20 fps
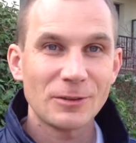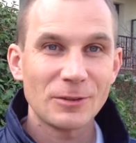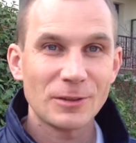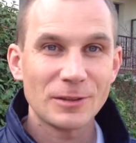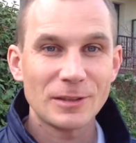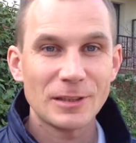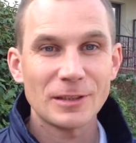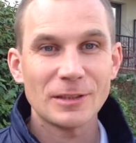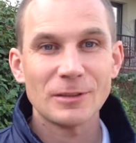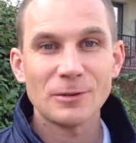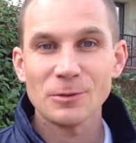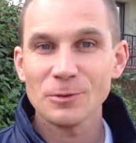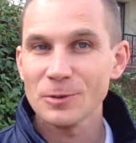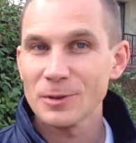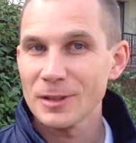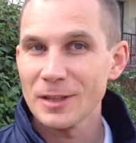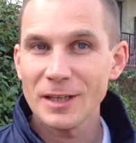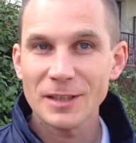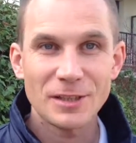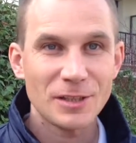То есть это
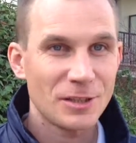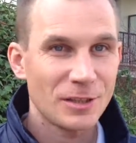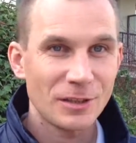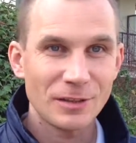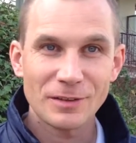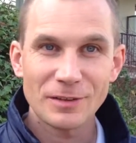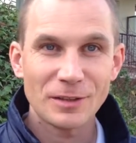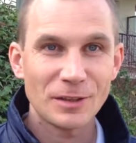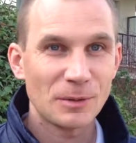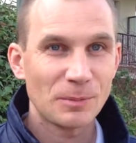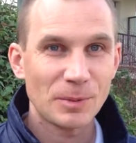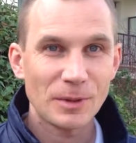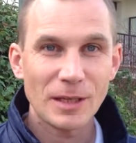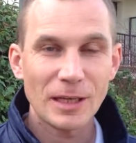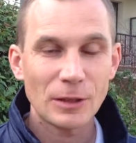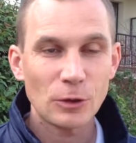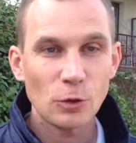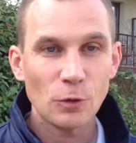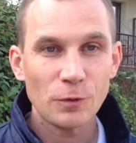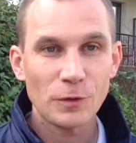круглогодичный цикл
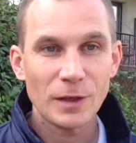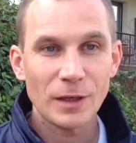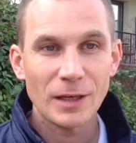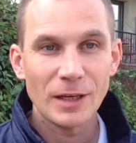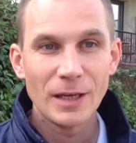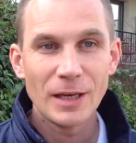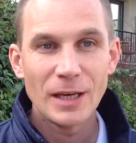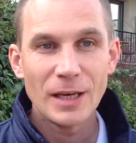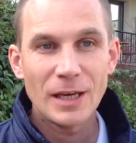подготовки.